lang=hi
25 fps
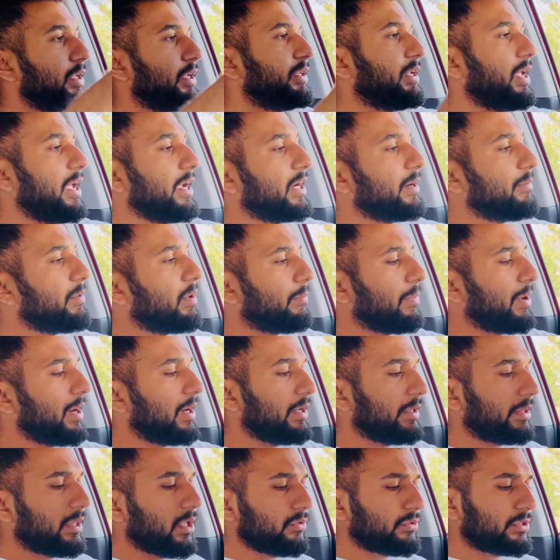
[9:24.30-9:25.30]
ये जैकेट मैं पा
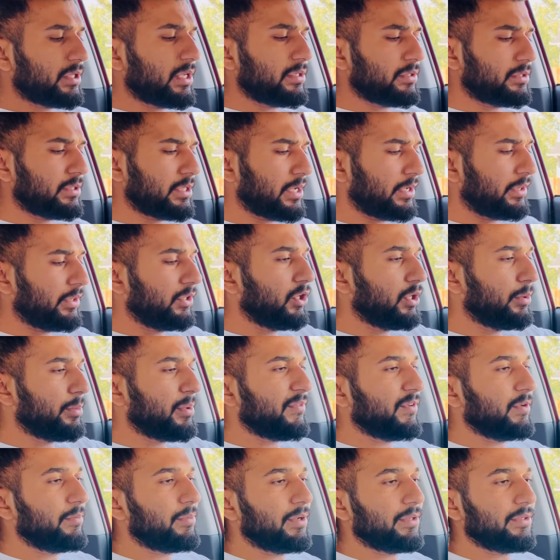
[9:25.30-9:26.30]
लेता हूँ सर्दियों
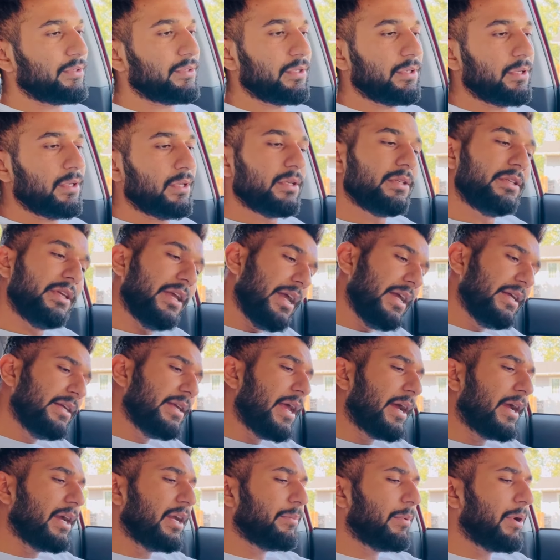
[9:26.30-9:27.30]
में सर्दी में भी यही
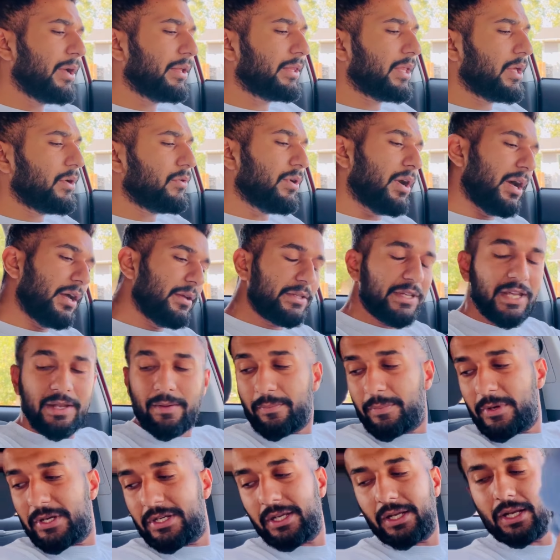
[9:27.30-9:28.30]
जैकेट पाता हूँ हाँ,
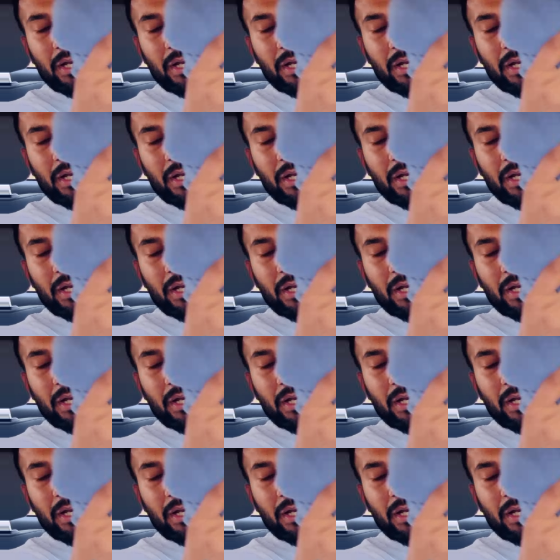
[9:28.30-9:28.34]
मैं पीछे